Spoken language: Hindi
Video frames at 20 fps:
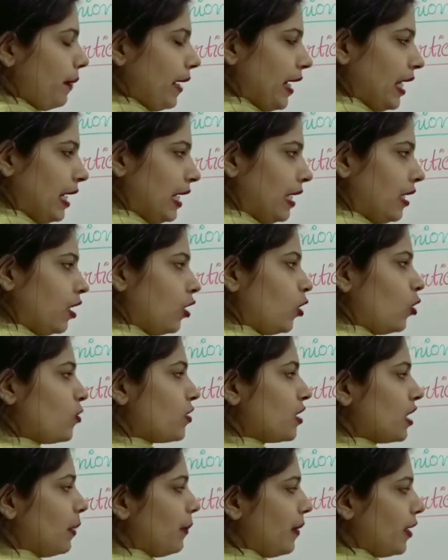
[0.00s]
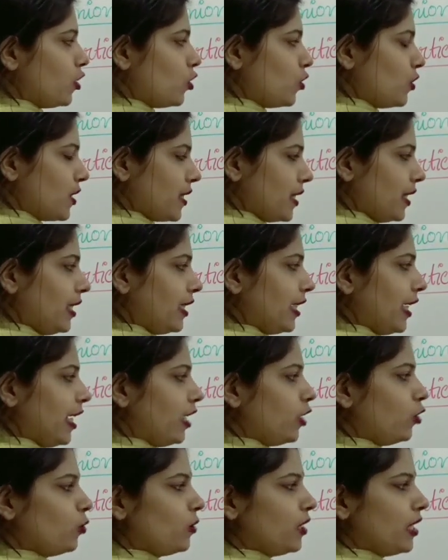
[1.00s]
पहले करो उसके बाद जो रिजल्ट
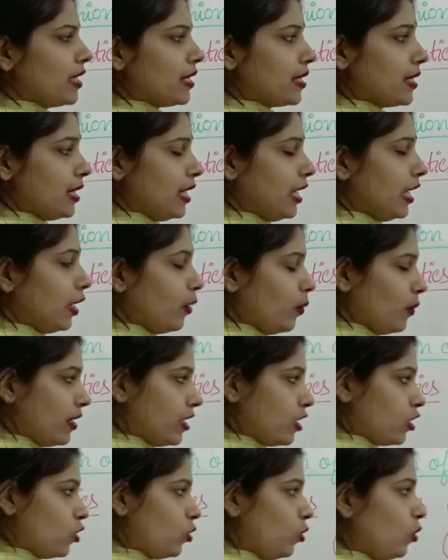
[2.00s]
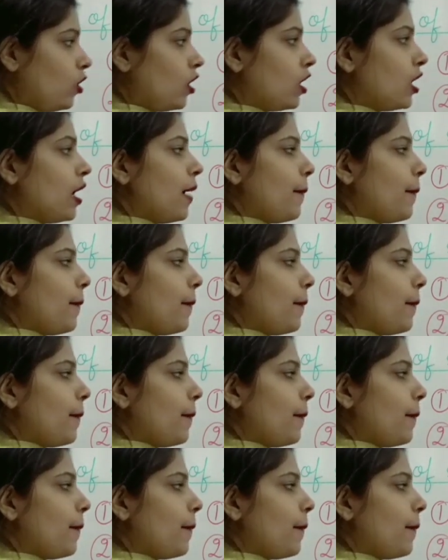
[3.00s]
आए यूनियन सी इक्वल्स टू